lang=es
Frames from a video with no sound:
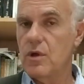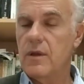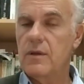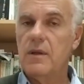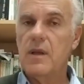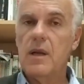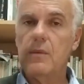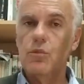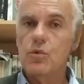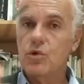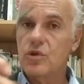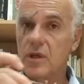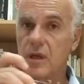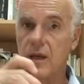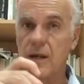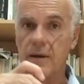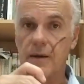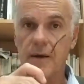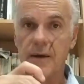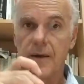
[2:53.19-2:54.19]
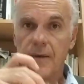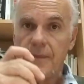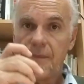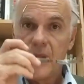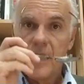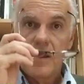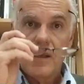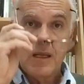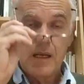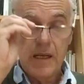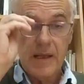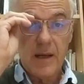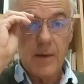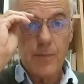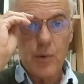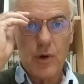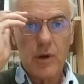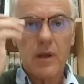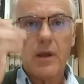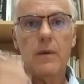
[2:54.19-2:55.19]
de la música y leer,
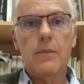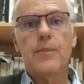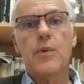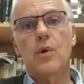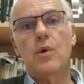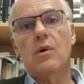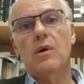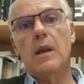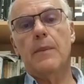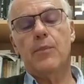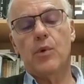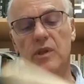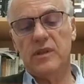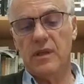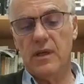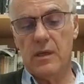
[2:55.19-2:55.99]
por ejemplo, la poética